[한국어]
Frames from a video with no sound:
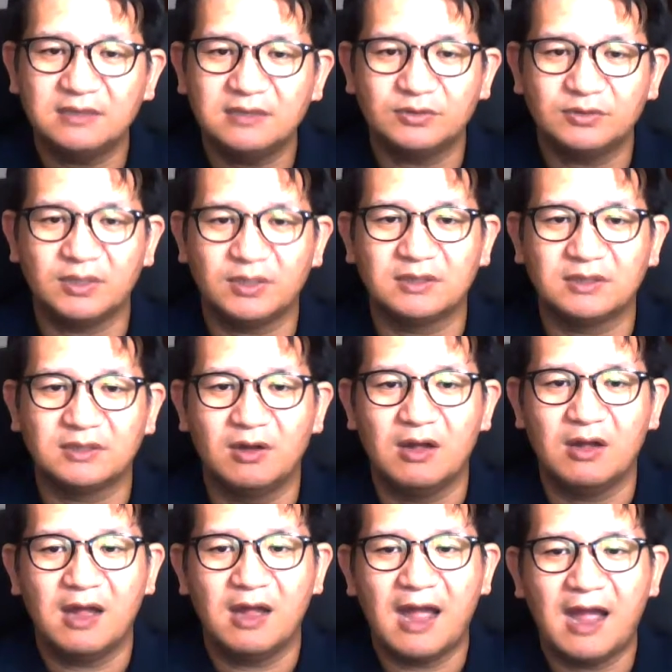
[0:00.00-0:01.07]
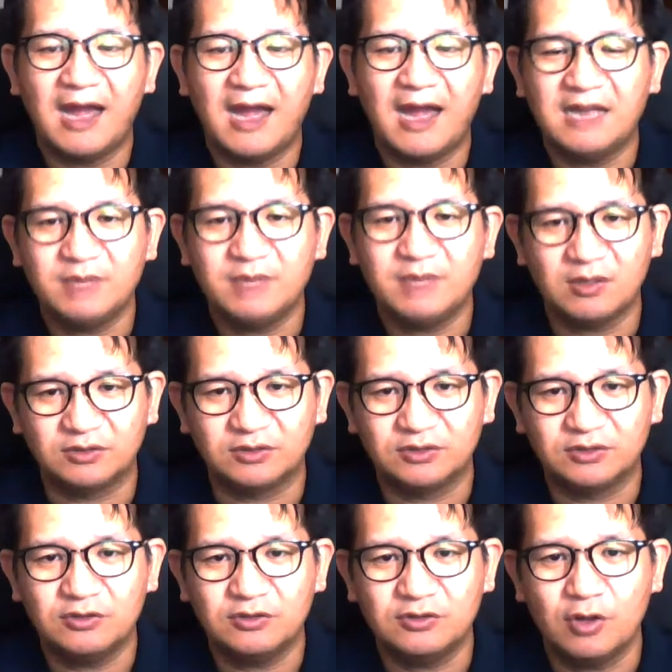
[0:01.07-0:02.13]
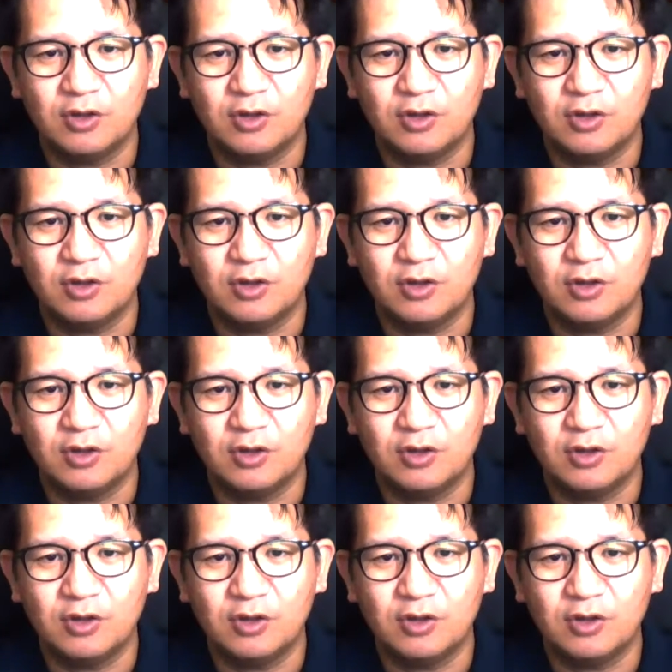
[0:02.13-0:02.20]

속에서 하나님의 것을